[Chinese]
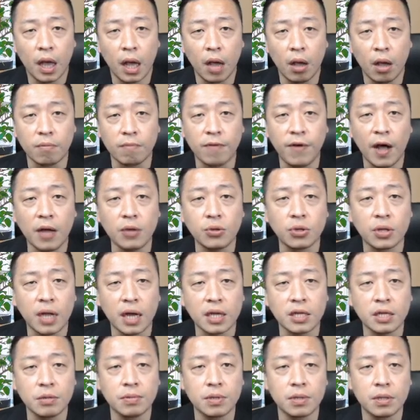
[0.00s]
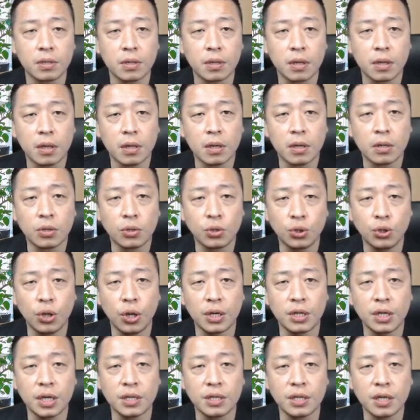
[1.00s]
我们发觉它是不是
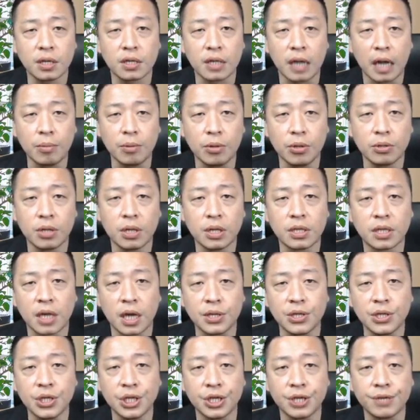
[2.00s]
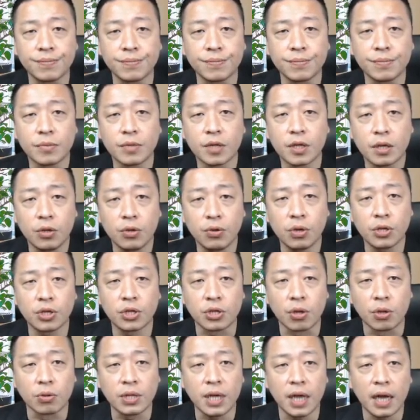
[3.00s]
确认这个 W 底成型？因为
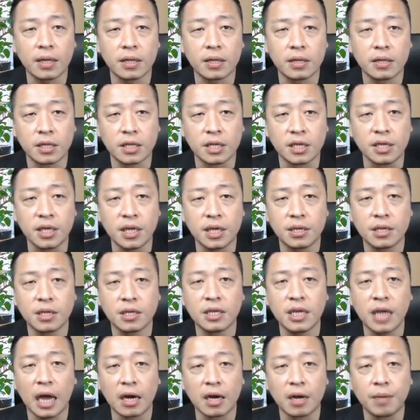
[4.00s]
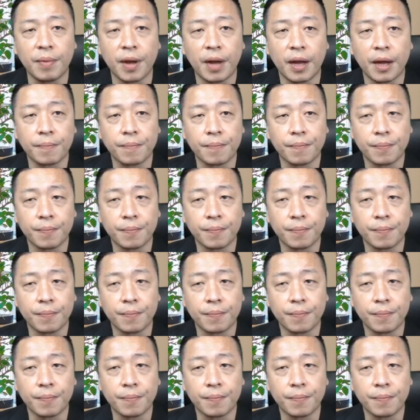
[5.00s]
守在颈线之上了嘛。